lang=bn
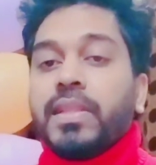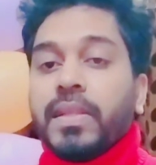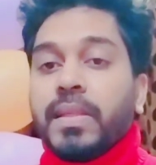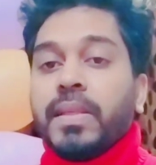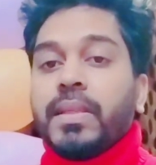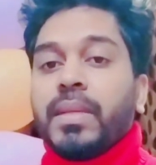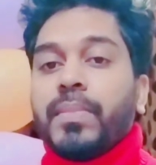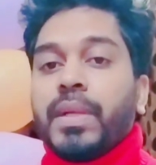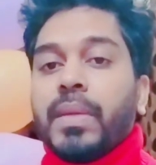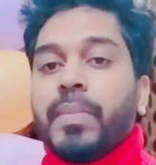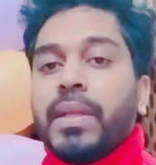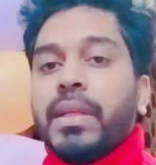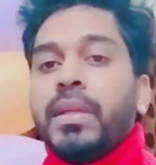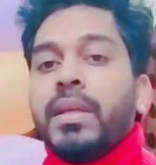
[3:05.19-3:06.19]
জেনে নিতে
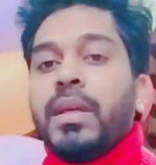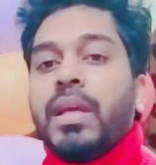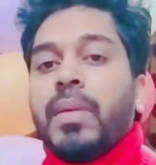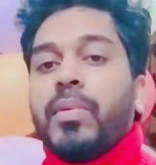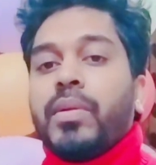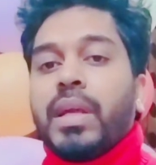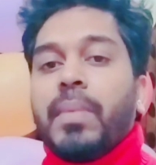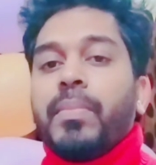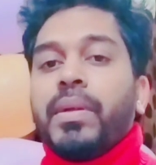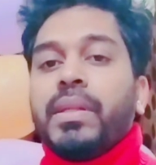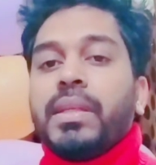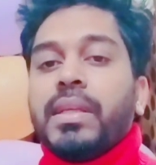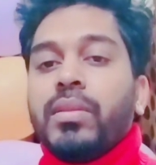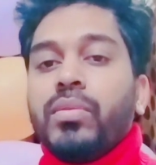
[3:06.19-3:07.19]
পারবেন এবং
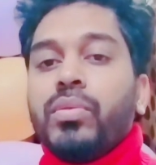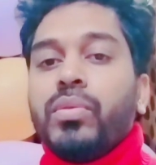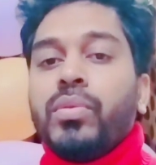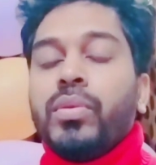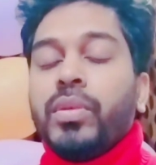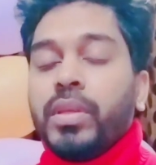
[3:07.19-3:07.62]
নাম্বারটি কিন্তু